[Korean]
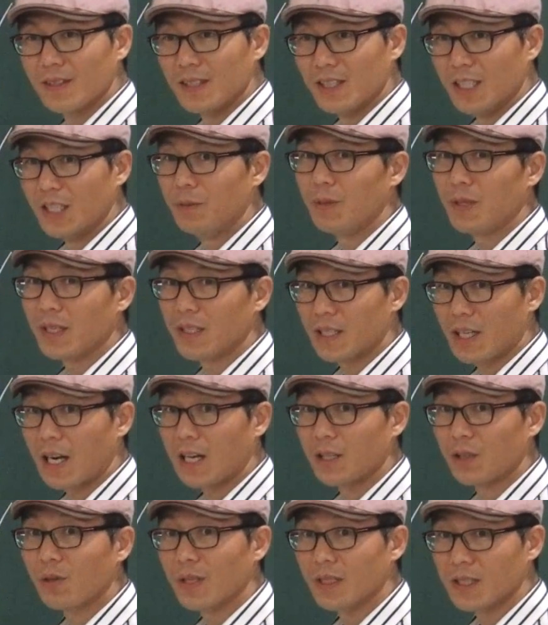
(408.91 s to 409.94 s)
의미가 잘
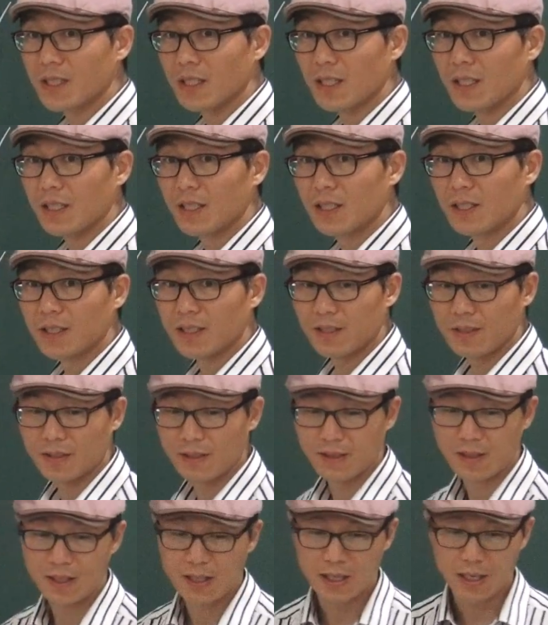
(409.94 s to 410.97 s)
안 들어왔지? 음.